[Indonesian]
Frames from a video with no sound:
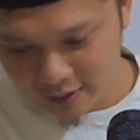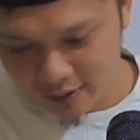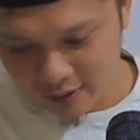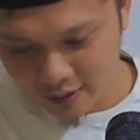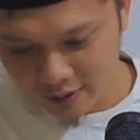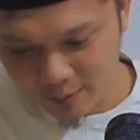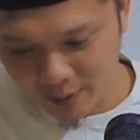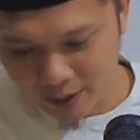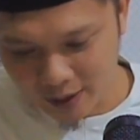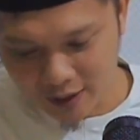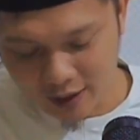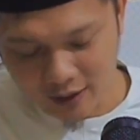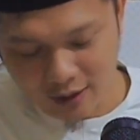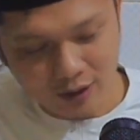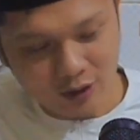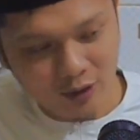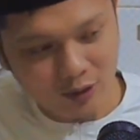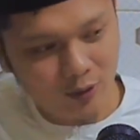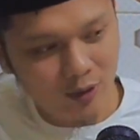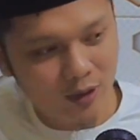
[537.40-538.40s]
disebarkan
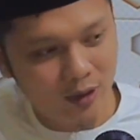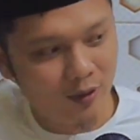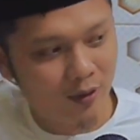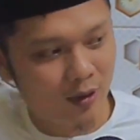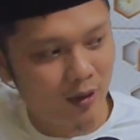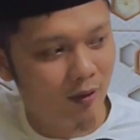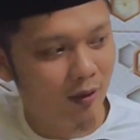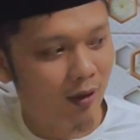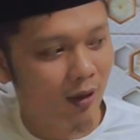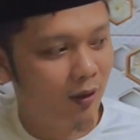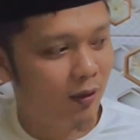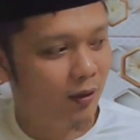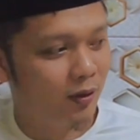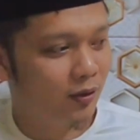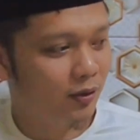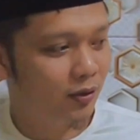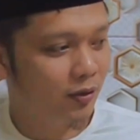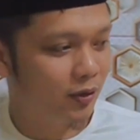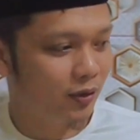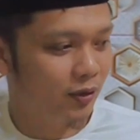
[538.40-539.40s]
kecuali orang-orang
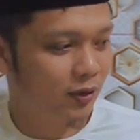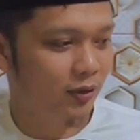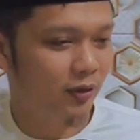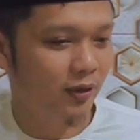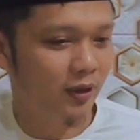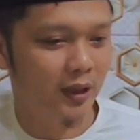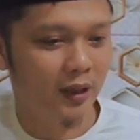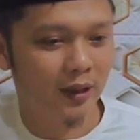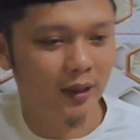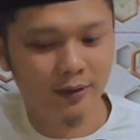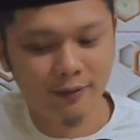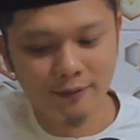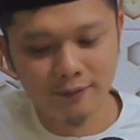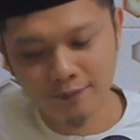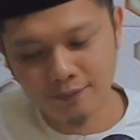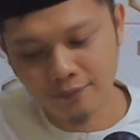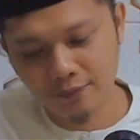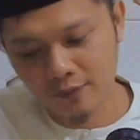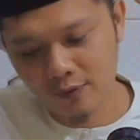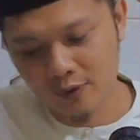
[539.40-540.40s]
khusus
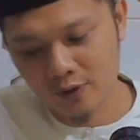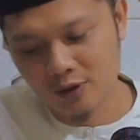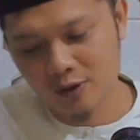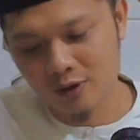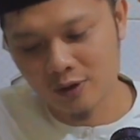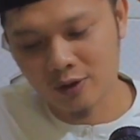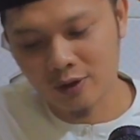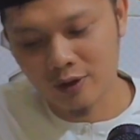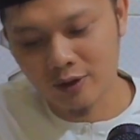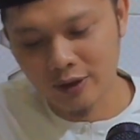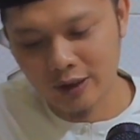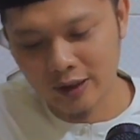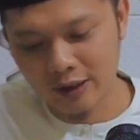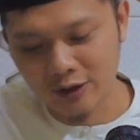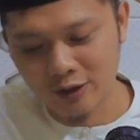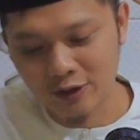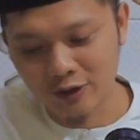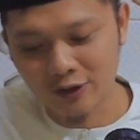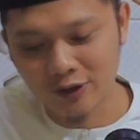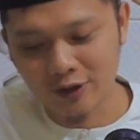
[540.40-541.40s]
contoh ya
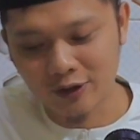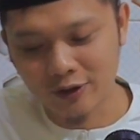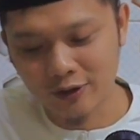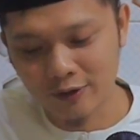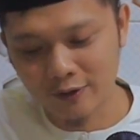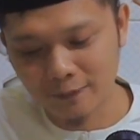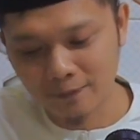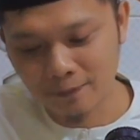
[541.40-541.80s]
contoh